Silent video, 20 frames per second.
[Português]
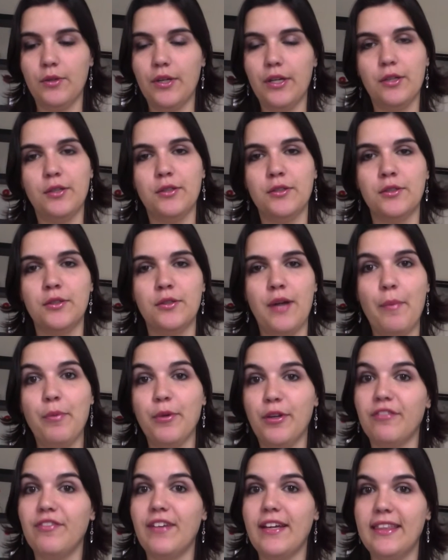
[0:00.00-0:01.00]
eu
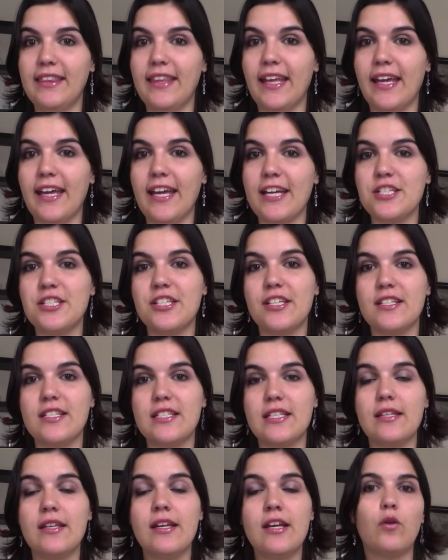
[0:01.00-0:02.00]
aproveitei a
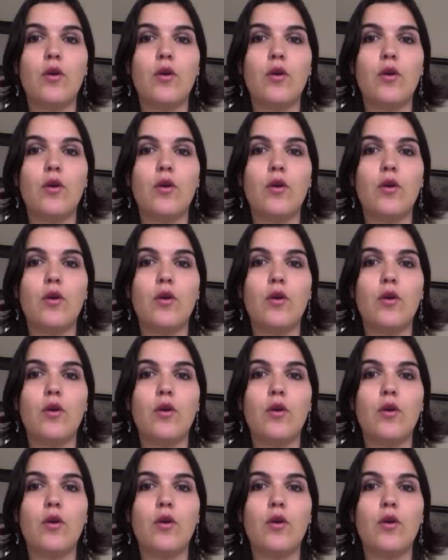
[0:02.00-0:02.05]
chance,